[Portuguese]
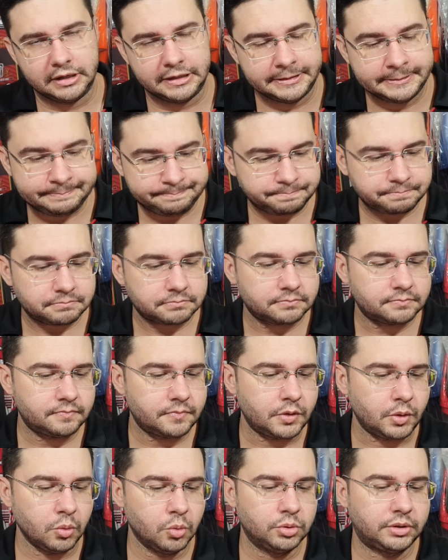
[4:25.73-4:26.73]
ali
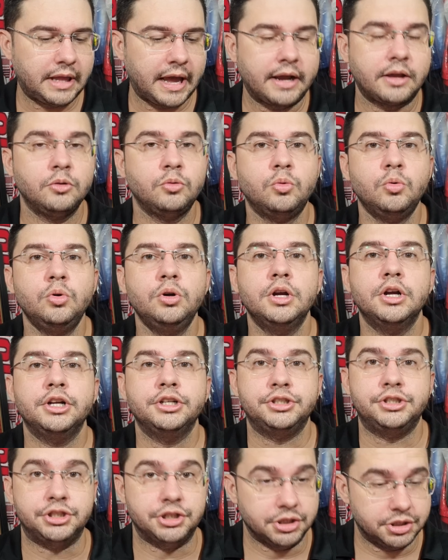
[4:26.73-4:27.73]
o técnico
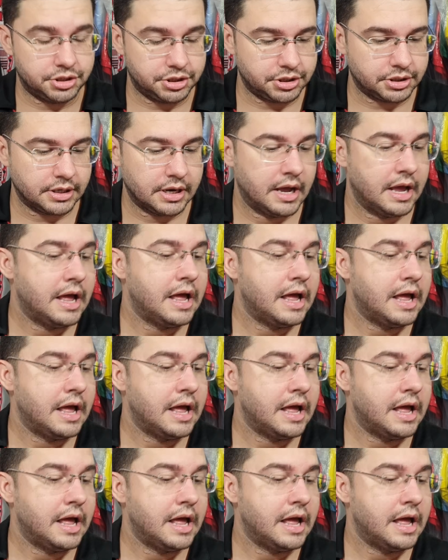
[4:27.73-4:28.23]
Tite.